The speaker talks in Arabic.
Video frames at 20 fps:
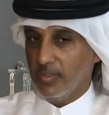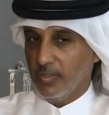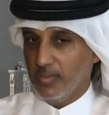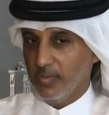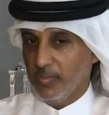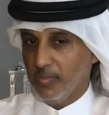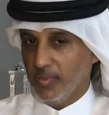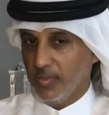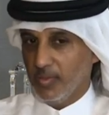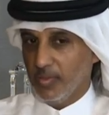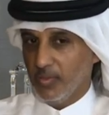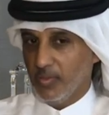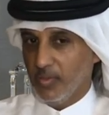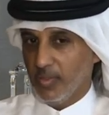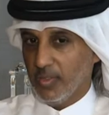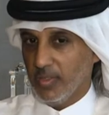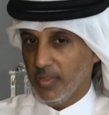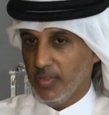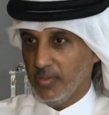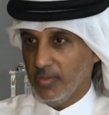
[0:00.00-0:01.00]
يمكن دول
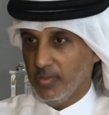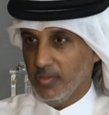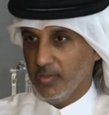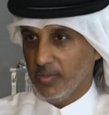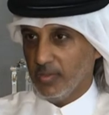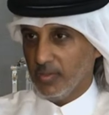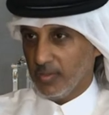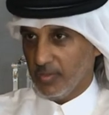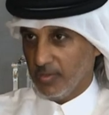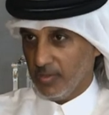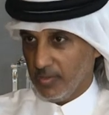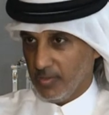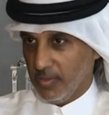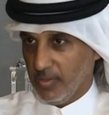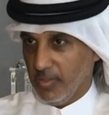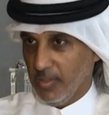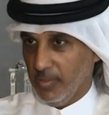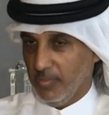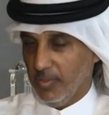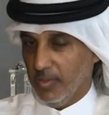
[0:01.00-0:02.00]
الخليج
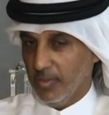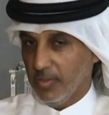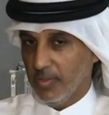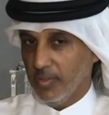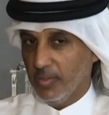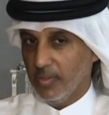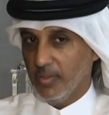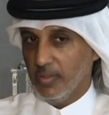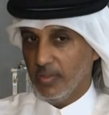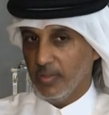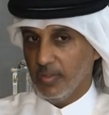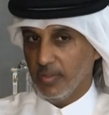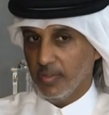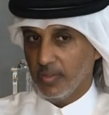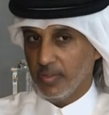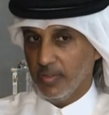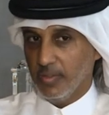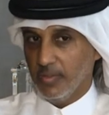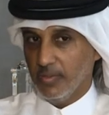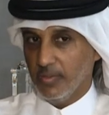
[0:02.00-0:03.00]
تدعم هذا
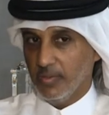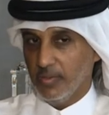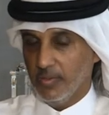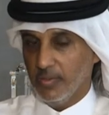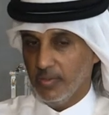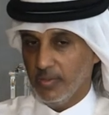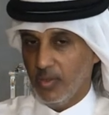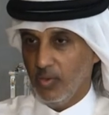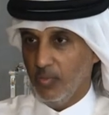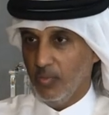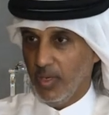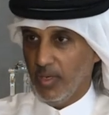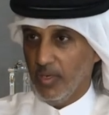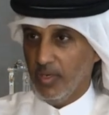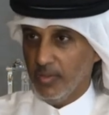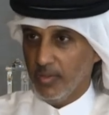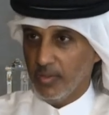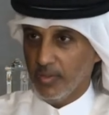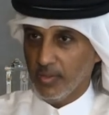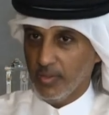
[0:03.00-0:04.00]
الرأي أو مع
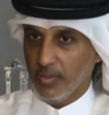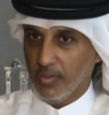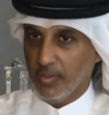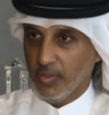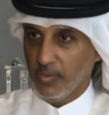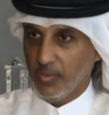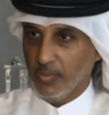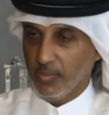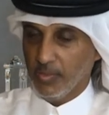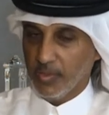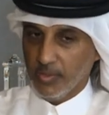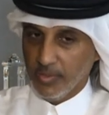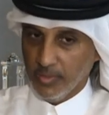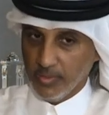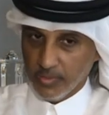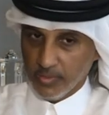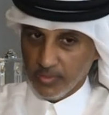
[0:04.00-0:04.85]
هذا الرأي أو يمكن